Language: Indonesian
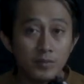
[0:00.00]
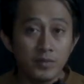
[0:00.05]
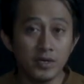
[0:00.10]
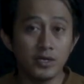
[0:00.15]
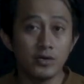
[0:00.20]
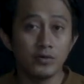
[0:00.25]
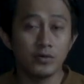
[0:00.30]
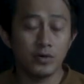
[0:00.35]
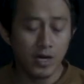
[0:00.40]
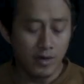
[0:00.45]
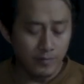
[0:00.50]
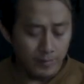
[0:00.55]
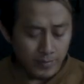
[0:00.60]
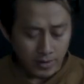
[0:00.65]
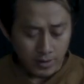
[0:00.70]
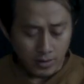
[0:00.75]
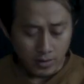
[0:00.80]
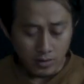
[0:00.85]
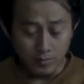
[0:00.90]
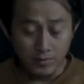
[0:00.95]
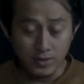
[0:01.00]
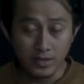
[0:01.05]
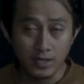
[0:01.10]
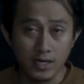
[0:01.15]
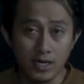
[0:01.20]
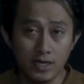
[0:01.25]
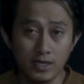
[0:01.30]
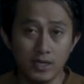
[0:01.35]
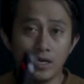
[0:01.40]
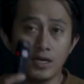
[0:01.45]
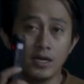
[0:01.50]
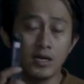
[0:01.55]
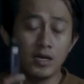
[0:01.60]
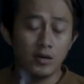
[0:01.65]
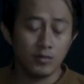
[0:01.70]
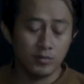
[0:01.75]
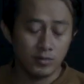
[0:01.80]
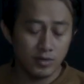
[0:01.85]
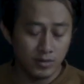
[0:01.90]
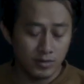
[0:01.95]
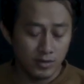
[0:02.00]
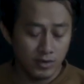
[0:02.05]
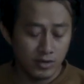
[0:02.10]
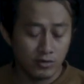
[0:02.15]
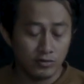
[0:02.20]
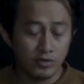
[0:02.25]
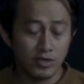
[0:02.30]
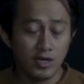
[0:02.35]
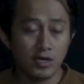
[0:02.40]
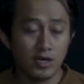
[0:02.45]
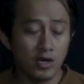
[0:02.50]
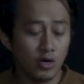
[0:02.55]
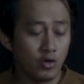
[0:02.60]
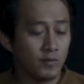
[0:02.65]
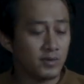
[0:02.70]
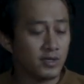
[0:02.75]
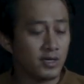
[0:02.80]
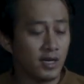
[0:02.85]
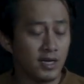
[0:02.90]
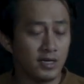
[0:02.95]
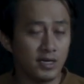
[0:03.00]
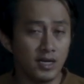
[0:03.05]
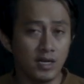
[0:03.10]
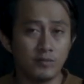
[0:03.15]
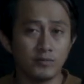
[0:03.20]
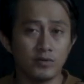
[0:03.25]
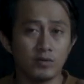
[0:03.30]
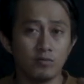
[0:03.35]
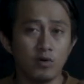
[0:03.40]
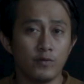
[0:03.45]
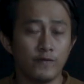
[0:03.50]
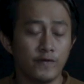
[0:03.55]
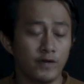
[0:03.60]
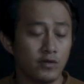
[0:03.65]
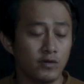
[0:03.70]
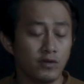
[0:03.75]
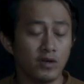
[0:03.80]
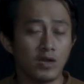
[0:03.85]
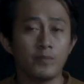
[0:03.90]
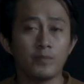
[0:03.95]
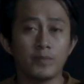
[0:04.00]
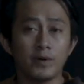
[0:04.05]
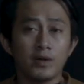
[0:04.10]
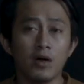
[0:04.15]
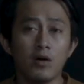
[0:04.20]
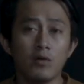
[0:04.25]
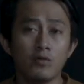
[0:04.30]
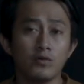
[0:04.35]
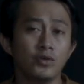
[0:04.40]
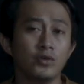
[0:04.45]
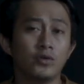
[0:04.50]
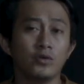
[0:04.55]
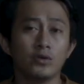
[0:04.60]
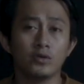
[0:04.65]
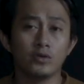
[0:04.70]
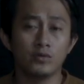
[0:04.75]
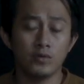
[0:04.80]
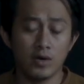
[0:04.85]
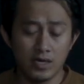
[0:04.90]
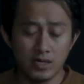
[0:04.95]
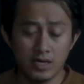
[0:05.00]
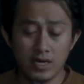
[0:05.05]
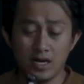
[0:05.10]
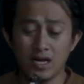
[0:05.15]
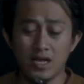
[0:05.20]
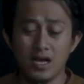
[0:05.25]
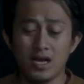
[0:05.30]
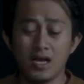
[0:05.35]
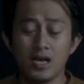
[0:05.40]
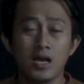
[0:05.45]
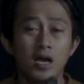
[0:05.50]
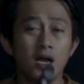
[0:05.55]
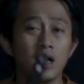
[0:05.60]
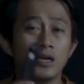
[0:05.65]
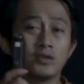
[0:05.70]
videografer kalau misalkan terus terang kalau misalkan dalam sebuah videografer audio itu adalah